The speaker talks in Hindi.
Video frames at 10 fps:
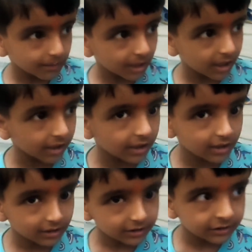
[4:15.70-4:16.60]

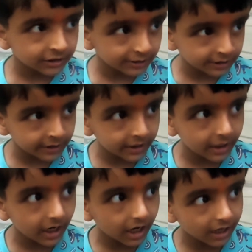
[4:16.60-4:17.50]
चिली
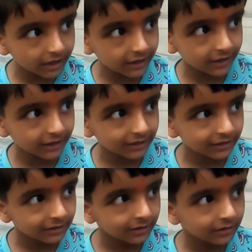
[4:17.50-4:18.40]
गार्लिक
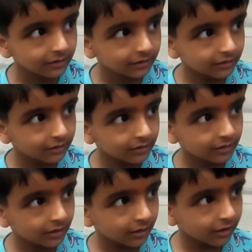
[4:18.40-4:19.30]
ओ माय गॉड
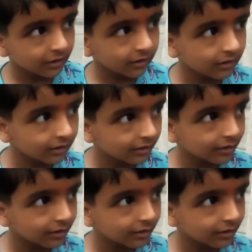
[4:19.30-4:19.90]
टीपू आपको तो